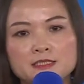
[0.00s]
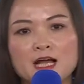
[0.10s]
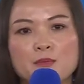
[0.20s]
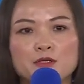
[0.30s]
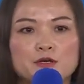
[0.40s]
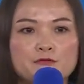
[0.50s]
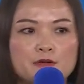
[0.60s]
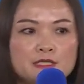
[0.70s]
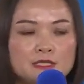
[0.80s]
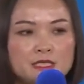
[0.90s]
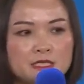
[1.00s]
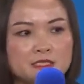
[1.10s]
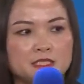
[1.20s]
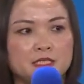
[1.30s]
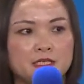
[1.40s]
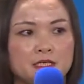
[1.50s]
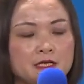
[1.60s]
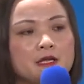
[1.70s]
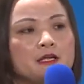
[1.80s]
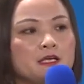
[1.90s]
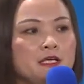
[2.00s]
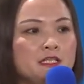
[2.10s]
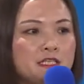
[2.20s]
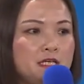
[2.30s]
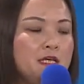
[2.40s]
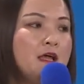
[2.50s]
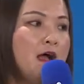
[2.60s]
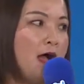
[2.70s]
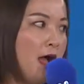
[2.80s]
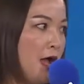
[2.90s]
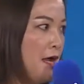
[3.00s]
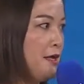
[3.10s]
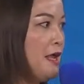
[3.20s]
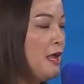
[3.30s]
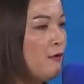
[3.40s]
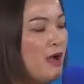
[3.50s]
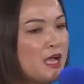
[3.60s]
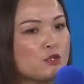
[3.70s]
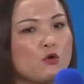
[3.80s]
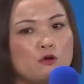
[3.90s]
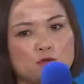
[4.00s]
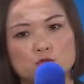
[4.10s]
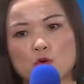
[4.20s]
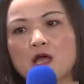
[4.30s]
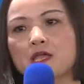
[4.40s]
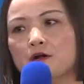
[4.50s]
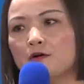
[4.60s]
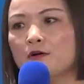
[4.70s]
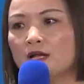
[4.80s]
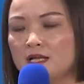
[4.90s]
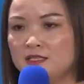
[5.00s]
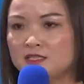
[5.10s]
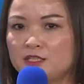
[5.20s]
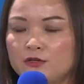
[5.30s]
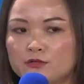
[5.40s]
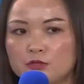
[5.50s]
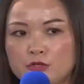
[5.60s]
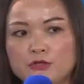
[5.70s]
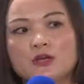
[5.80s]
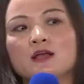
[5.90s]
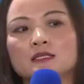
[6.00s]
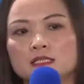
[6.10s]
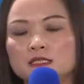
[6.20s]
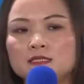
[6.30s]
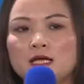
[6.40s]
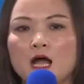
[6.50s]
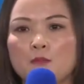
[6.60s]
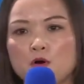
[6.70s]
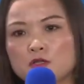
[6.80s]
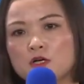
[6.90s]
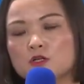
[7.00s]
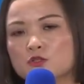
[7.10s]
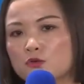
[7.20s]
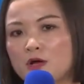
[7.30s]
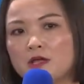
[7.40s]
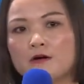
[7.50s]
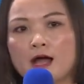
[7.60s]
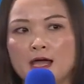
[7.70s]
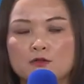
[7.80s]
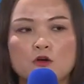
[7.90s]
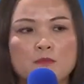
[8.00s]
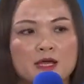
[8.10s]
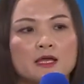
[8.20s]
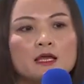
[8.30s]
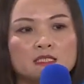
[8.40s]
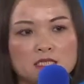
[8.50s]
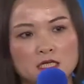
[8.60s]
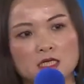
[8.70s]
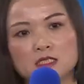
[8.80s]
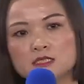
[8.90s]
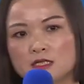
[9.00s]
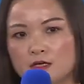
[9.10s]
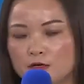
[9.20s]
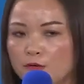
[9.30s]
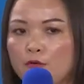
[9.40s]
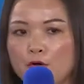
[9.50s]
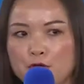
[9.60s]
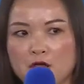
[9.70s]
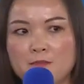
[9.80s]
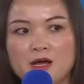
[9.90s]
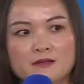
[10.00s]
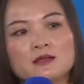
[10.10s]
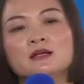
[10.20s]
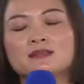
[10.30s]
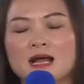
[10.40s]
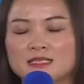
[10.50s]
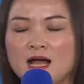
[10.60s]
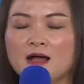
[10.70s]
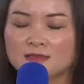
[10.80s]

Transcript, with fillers: 加坡的温迪经理，以及海内外的所有领袖与新加坡的所有爱多美经营者会员们。大家